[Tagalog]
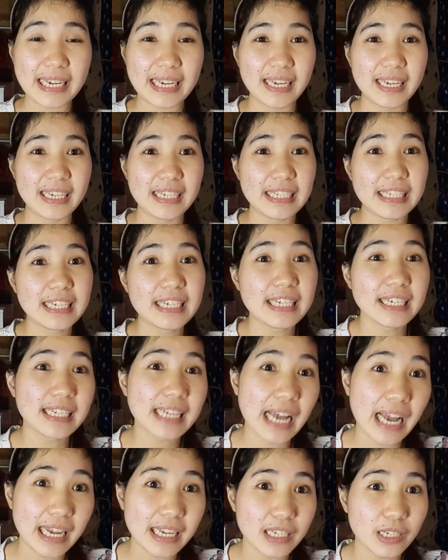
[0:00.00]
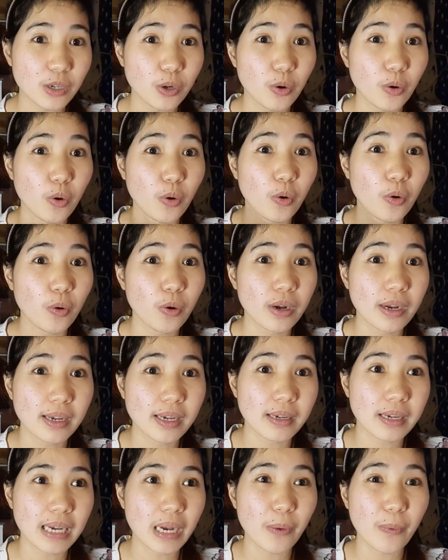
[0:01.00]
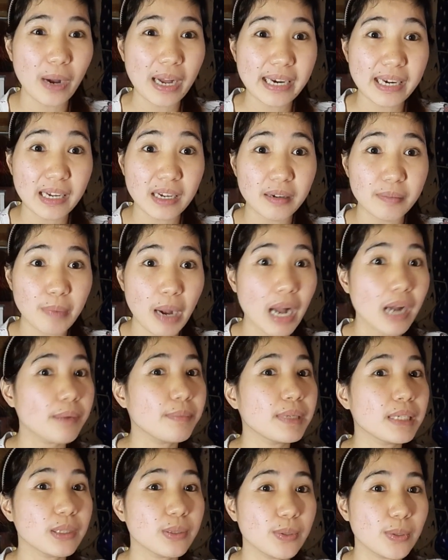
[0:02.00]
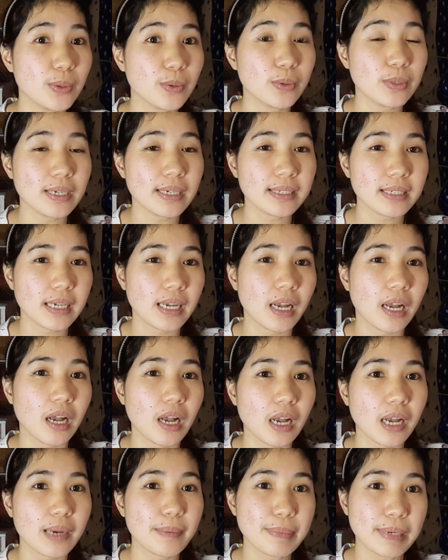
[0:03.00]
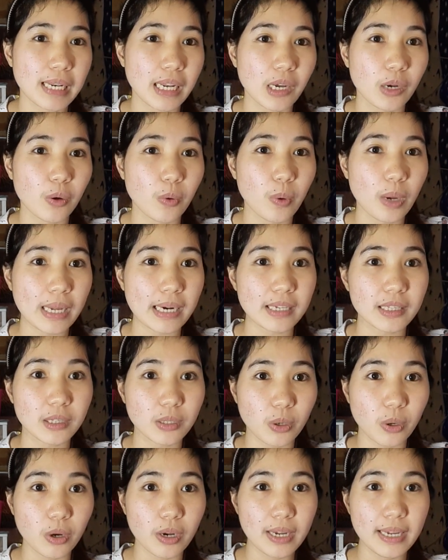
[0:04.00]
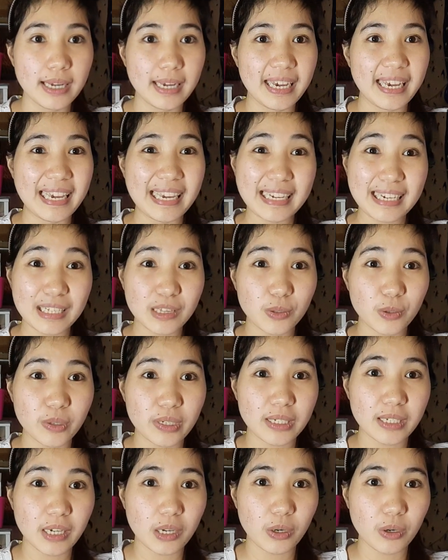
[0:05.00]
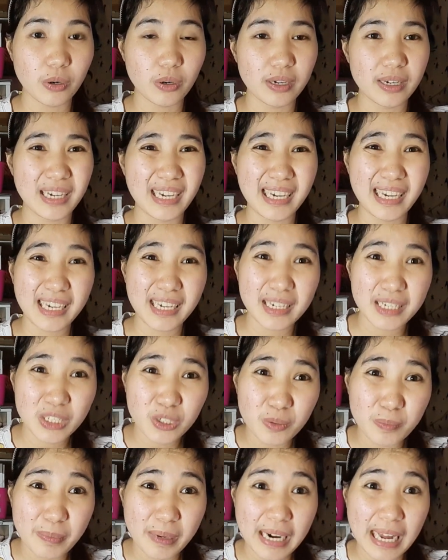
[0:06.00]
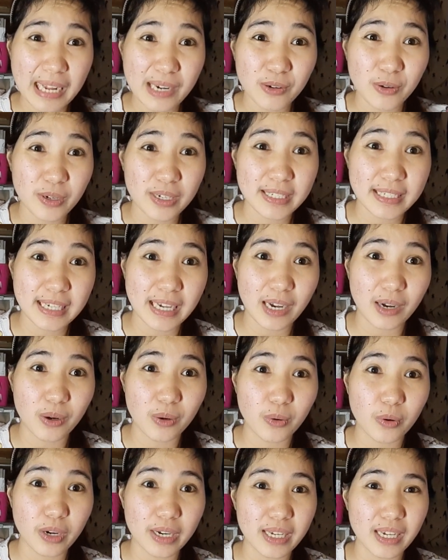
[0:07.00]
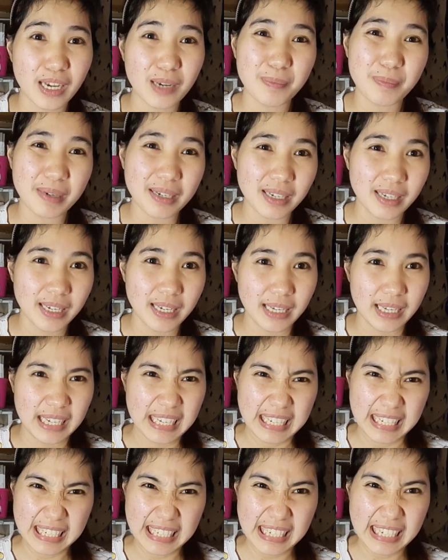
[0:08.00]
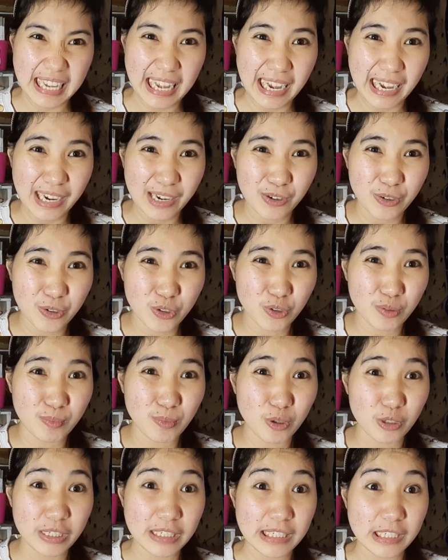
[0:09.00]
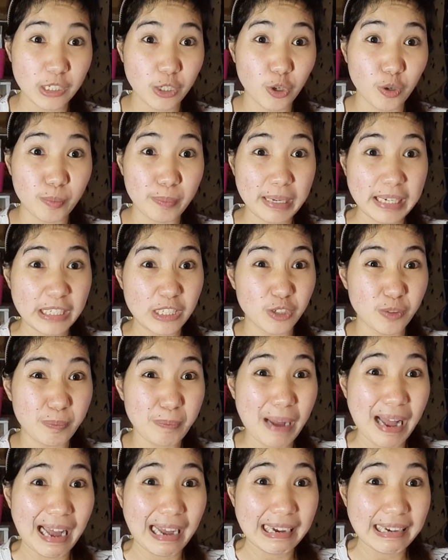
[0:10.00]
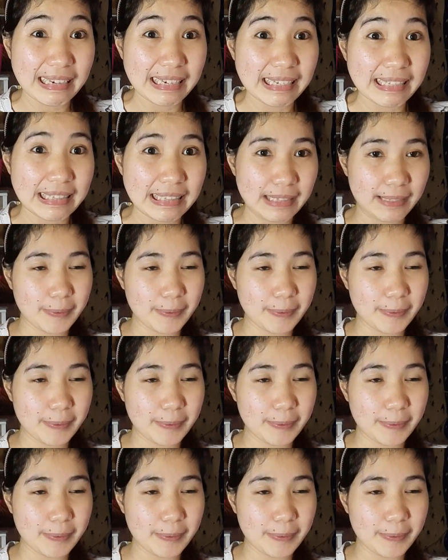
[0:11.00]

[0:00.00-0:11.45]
hinihinaan ko gawa ng baka may tulog na sa kabilang kwarto. Eh, katukin ako. Eh, soprano kasi ako. Kaya kapag hininaan ko yung boses ko, medyo pangit.